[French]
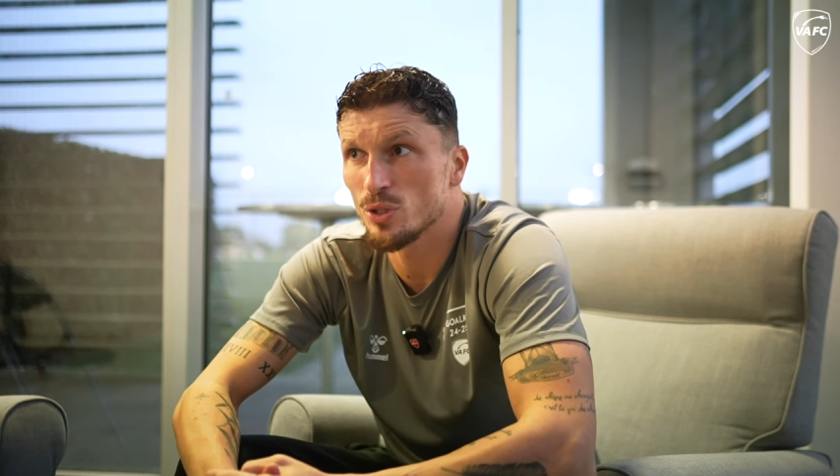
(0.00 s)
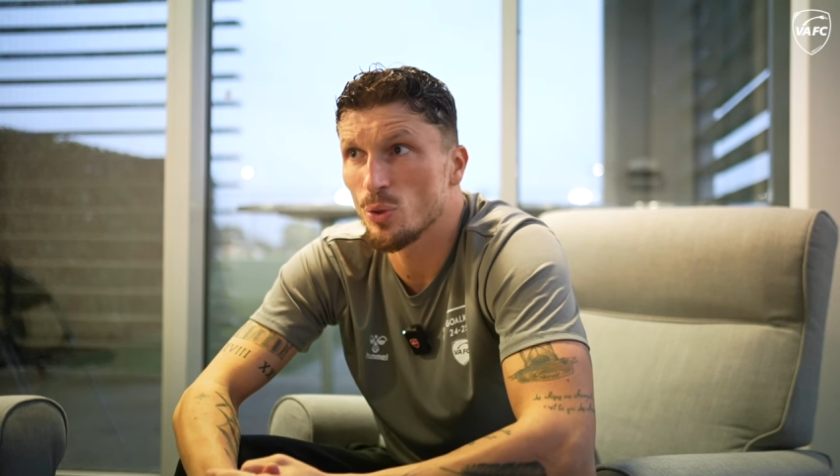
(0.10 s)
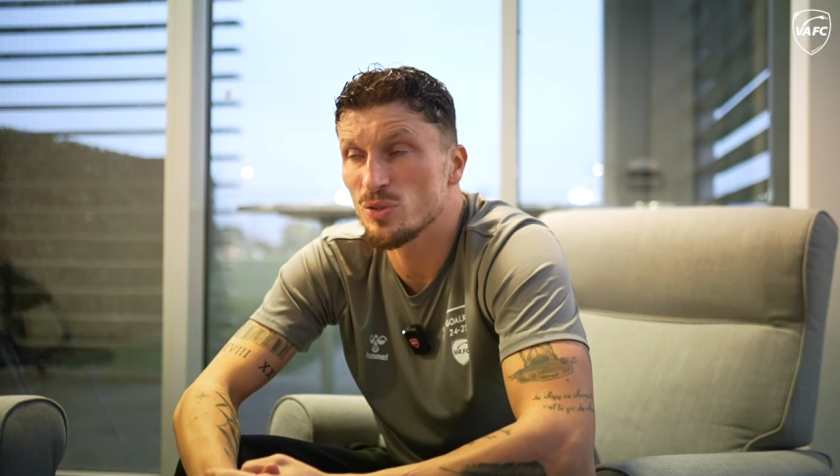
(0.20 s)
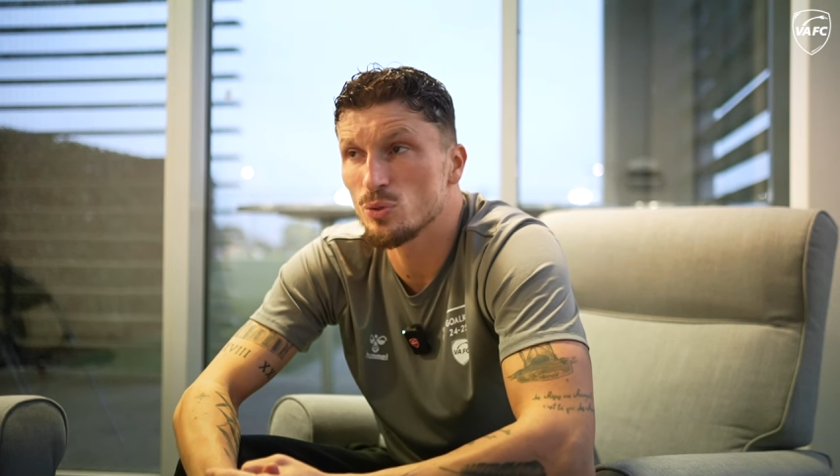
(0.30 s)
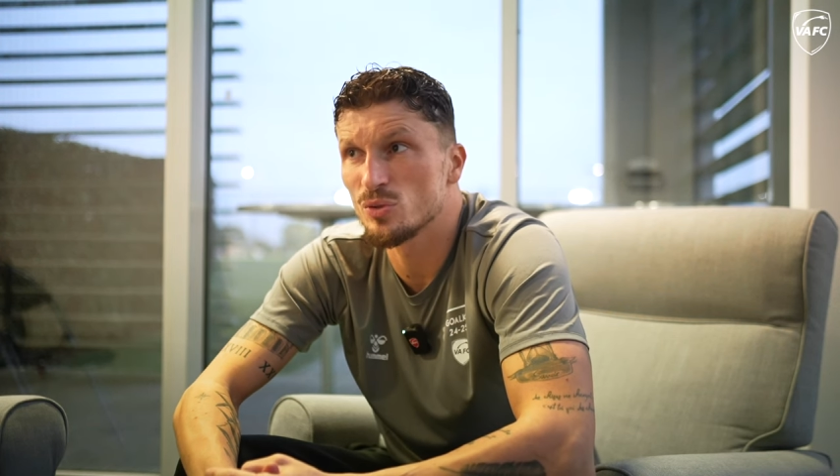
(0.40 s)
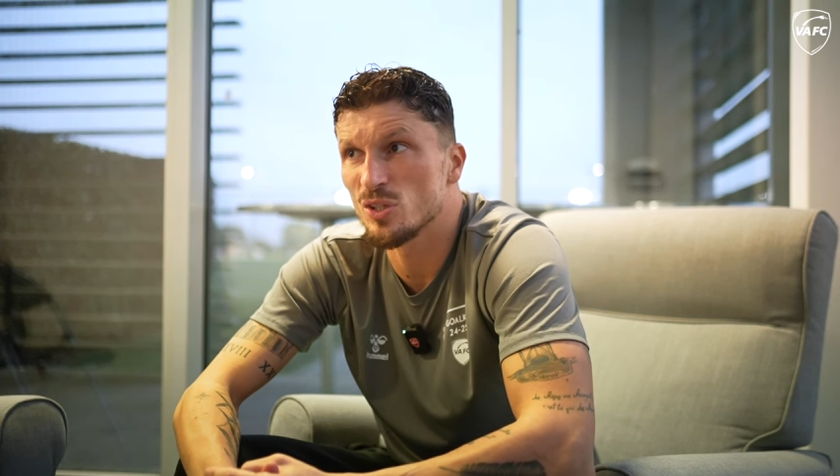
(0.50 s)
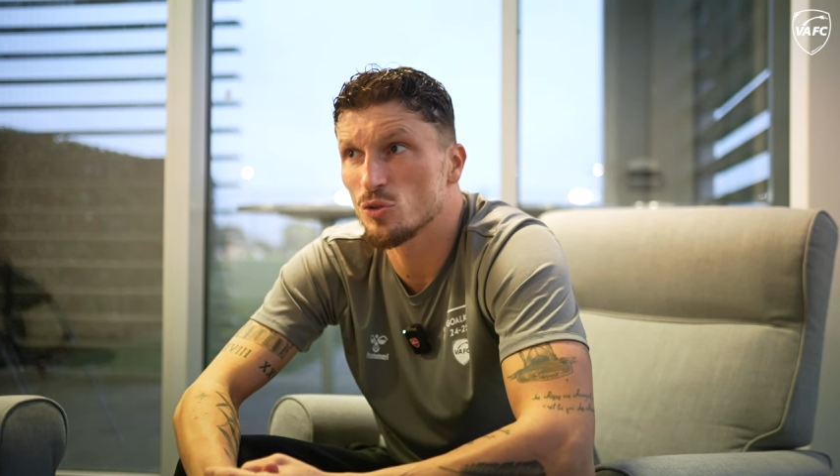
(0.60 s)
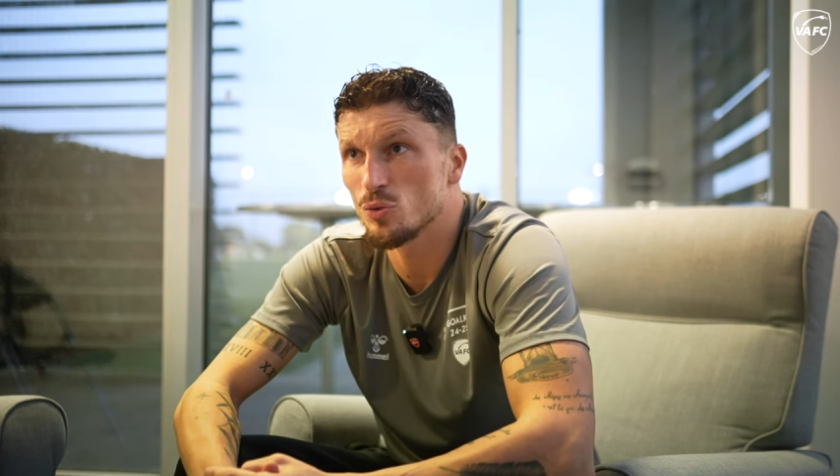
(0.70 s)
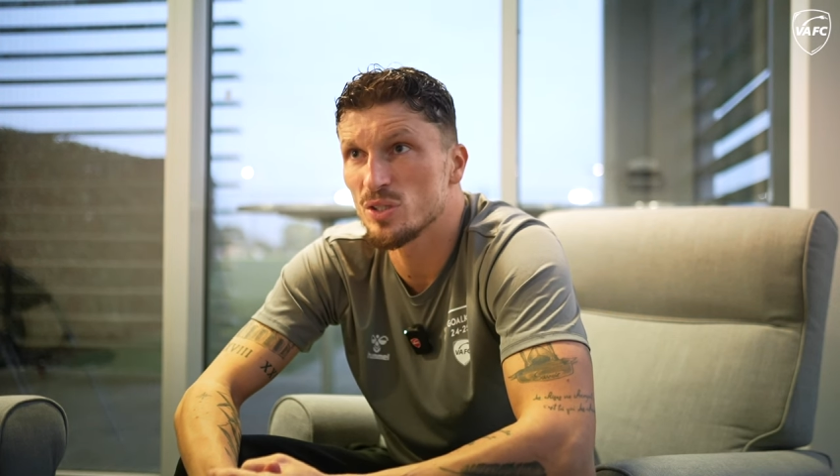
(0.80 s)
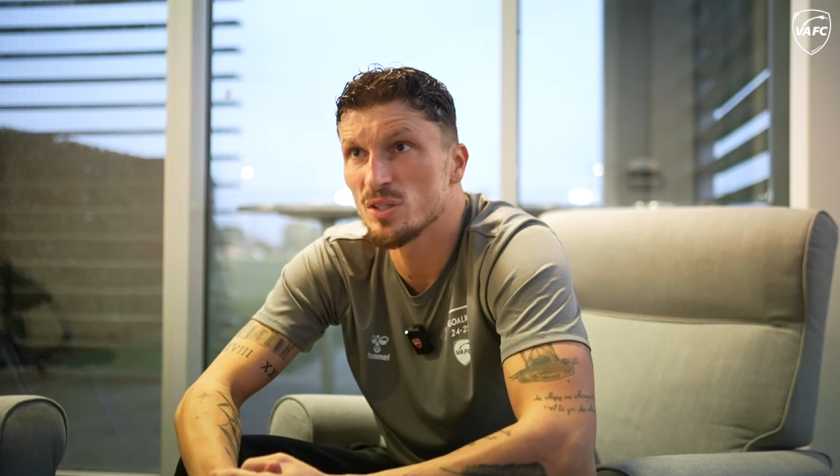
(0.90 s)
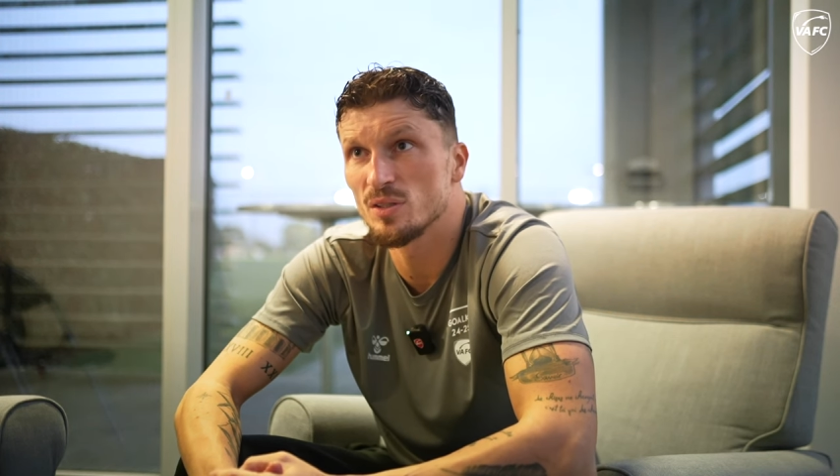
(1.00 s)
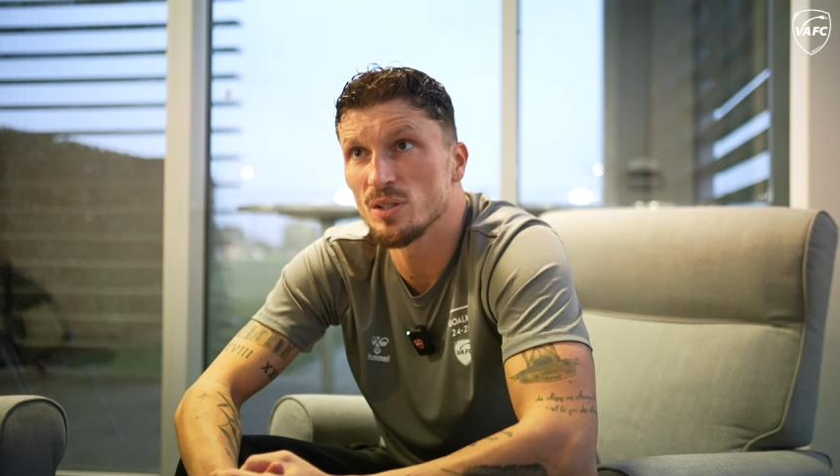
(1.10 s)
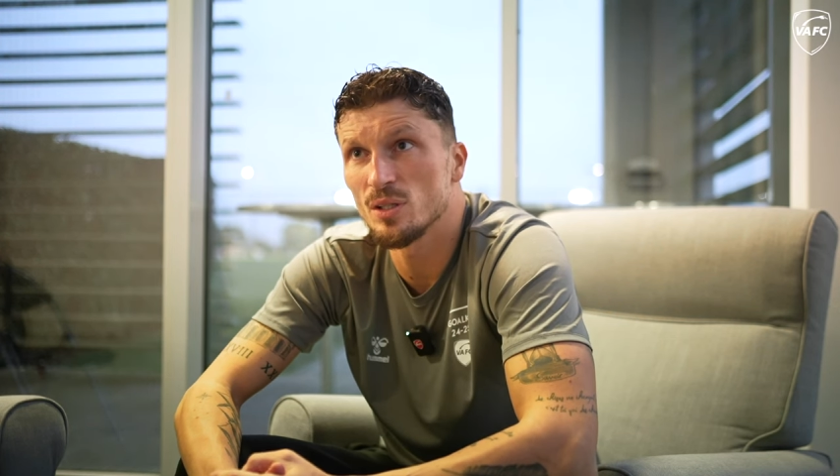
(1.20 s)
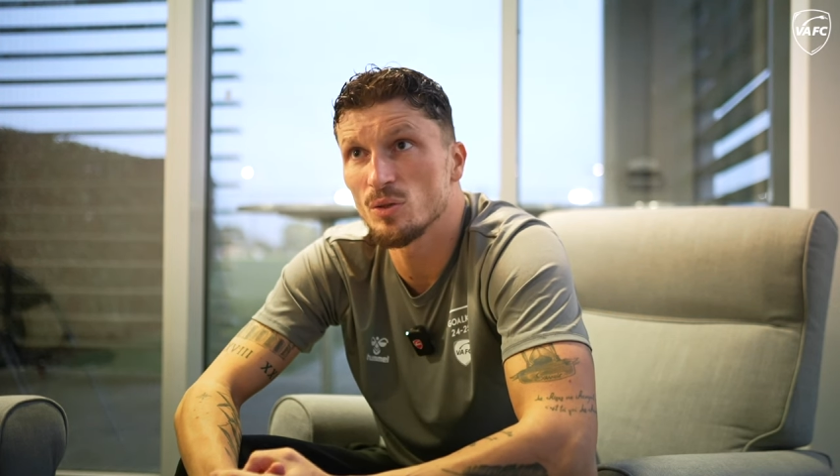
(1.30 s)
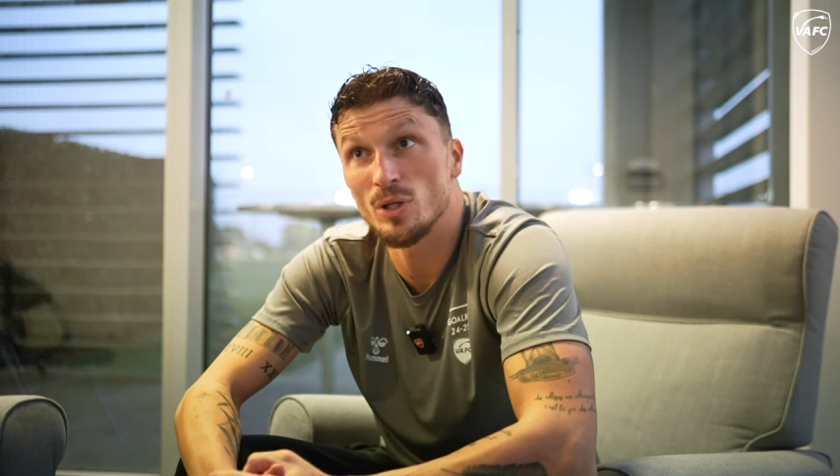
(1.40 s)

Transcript: on a aussi eu cette solidité,